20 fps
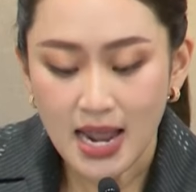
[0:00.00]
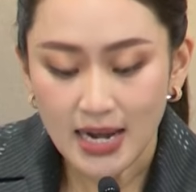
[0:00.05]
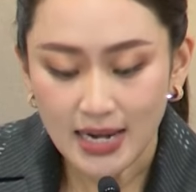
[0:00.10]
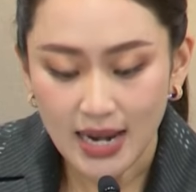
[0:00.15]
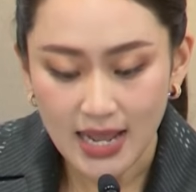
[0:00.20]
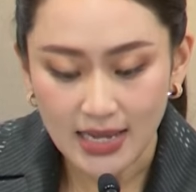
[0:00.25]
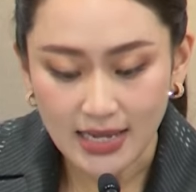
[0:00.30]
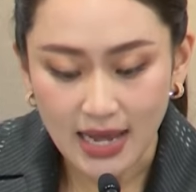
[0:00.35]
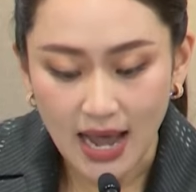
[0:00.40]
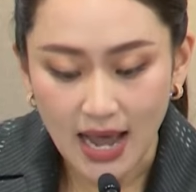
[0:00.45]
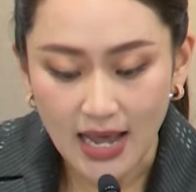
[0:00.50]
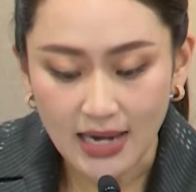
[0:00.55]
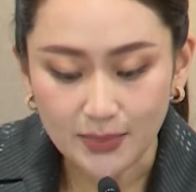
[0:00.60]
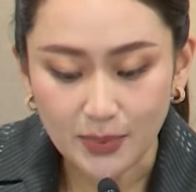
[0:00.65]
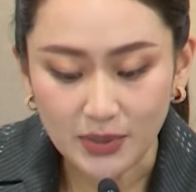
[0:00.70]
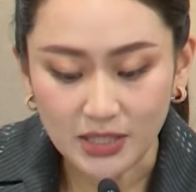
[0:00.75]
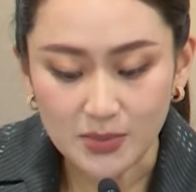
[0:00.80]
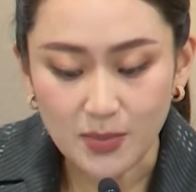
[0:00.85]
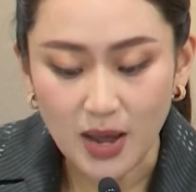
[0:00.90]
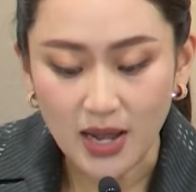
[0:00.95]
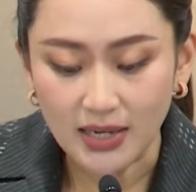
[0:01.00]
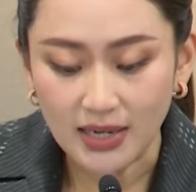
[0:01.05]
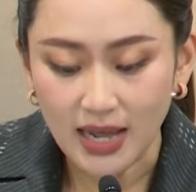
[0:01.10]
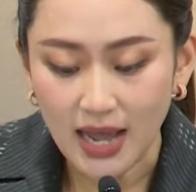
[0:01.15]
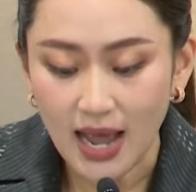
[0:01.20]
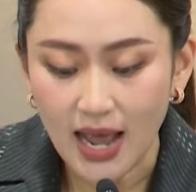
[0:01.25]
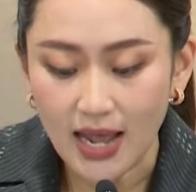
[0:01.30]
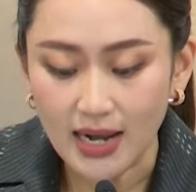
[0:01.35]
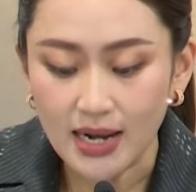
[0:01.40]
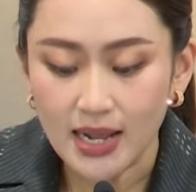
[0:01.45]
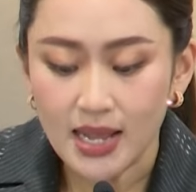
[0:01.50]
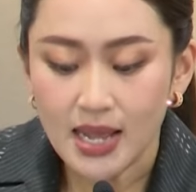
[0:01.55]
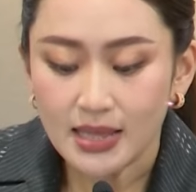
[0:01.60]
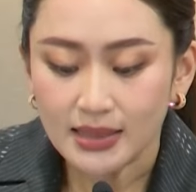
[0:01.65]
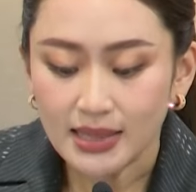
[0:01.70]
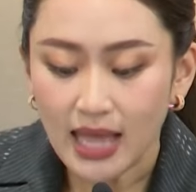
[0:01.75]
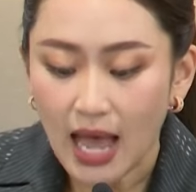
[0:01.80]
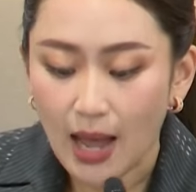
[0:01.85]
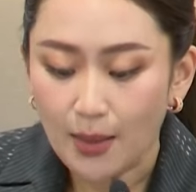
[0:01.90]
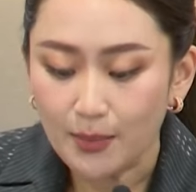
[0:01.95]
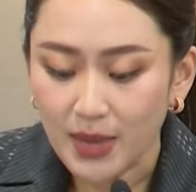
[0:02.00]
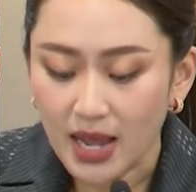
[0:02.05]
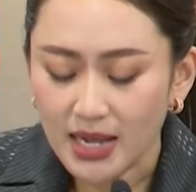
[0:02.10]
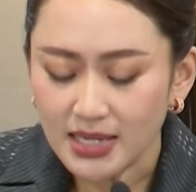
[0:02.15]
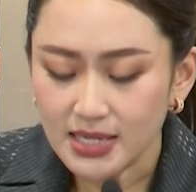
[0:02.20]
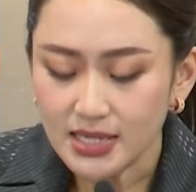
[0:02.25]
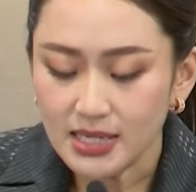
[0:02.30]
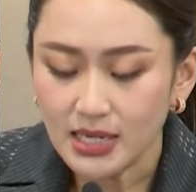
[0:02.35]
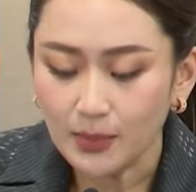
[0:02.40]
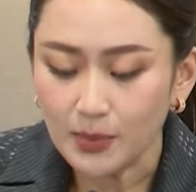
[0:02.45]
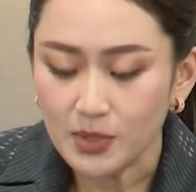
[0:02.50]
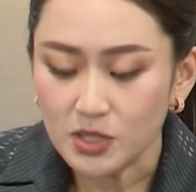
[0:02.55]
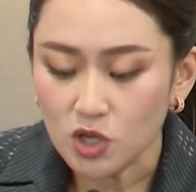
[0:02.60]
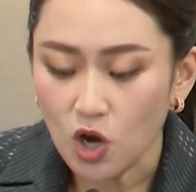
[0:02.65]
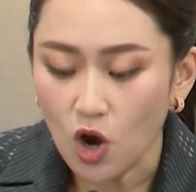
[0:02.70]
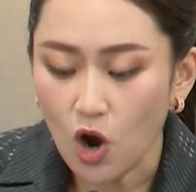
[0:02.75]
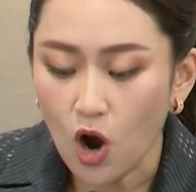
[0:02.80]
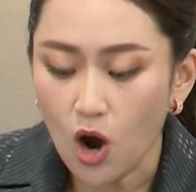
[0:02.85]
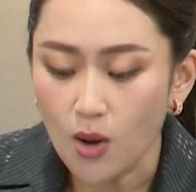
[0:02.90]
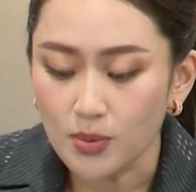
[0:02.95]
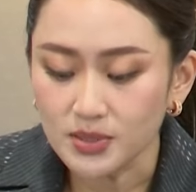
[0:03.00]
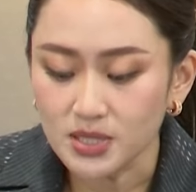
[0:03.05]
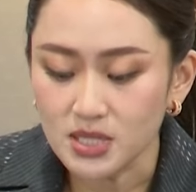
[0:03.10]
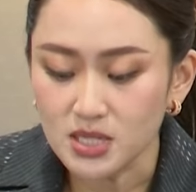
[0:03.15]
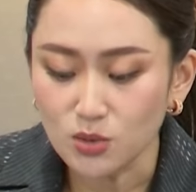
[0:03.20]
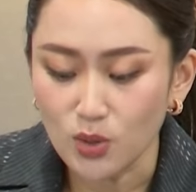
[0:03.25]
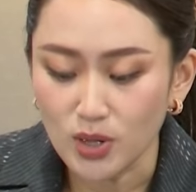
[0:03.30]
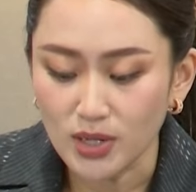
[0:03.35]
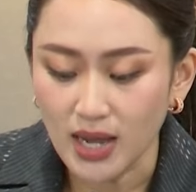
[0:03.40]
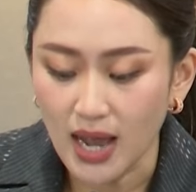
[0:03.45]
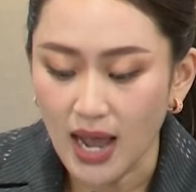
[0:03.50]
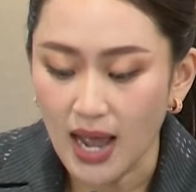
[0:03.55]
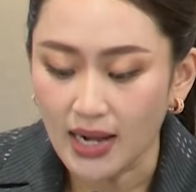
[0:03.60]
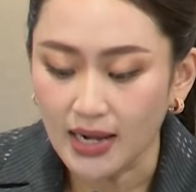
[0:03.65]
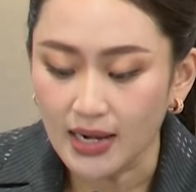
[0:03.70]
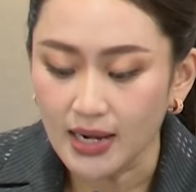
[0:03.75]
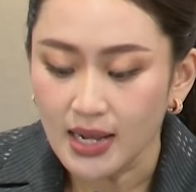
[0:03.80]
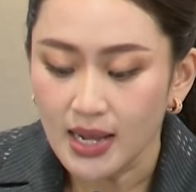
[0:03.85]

ในการปฏิบัติงานตามหน้าที่ที่รับผิดชอบซึ่งหน่วยงาน